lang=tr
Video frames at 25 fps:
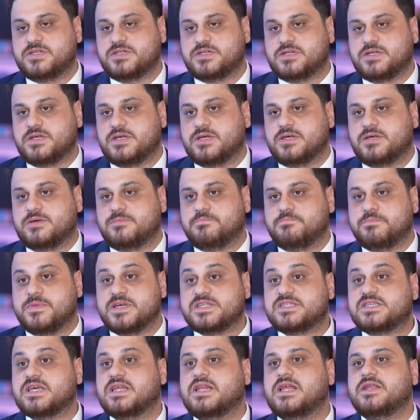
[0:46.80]
bir
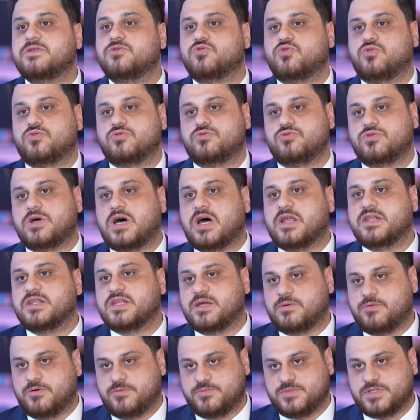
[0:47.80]
meselenin olduğunu
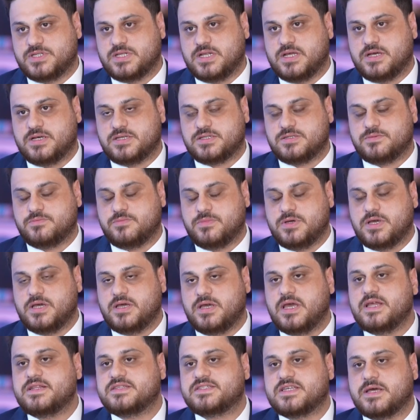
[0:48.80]
anlamamız lazım.
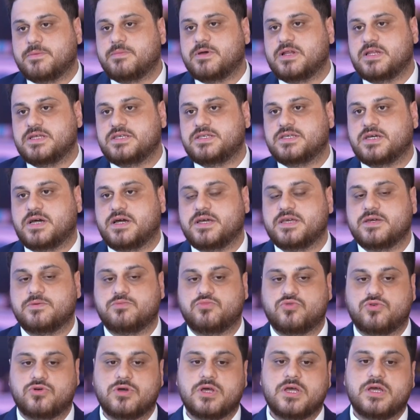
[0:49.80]
En temel
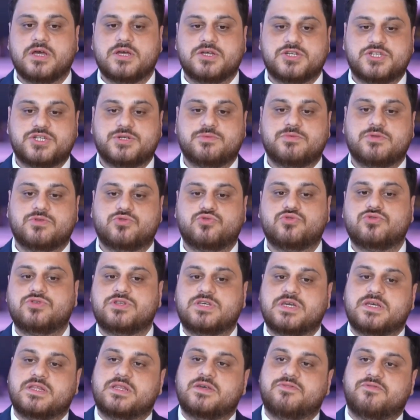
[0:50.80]
hikaye bu. Şimdi
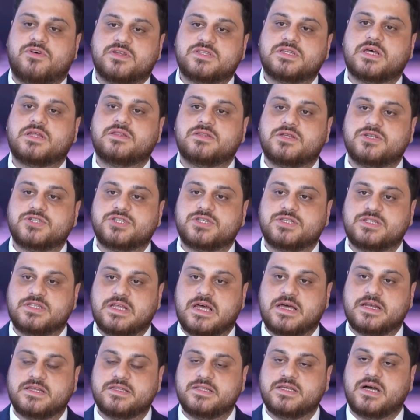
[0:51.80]
Türkiye'de vatandaşın
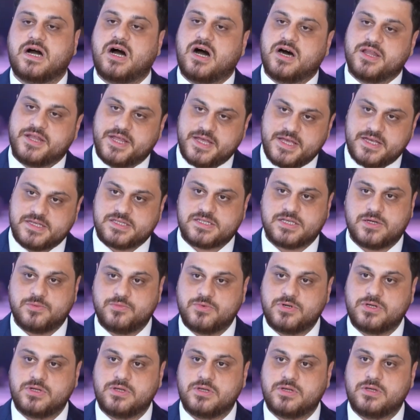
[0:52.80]
derdi anayasa
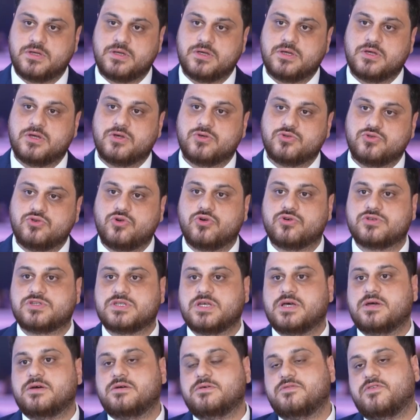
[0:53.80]
mı
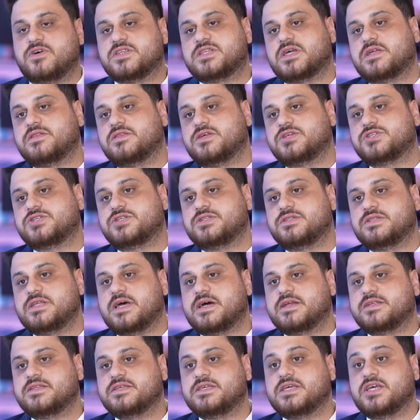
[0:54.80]
yoksa vatandaşın
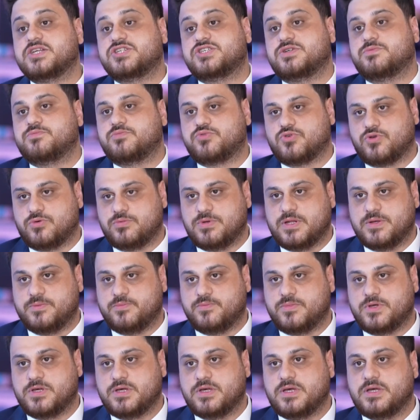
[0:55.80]
derdi geçim problemi
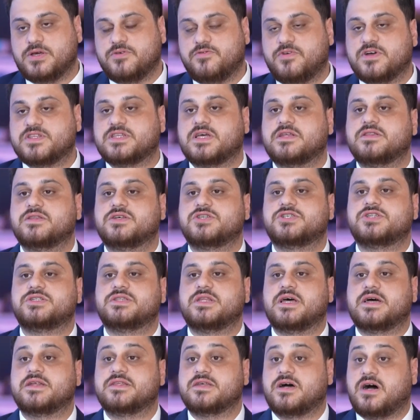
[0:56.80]
mi?
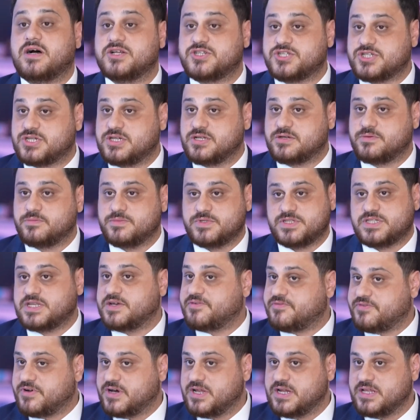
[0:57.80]
Vatandaşın derdi açlık mı,
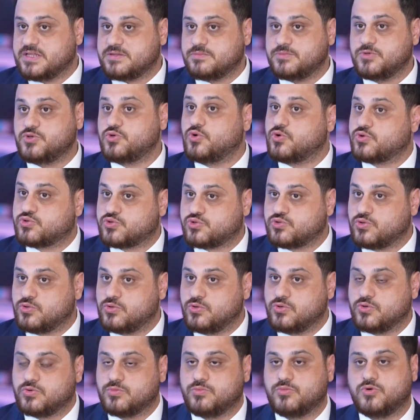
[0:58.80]
sefalet mi,
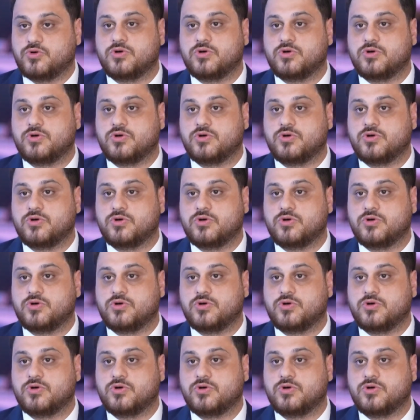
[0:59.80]
yoksulluk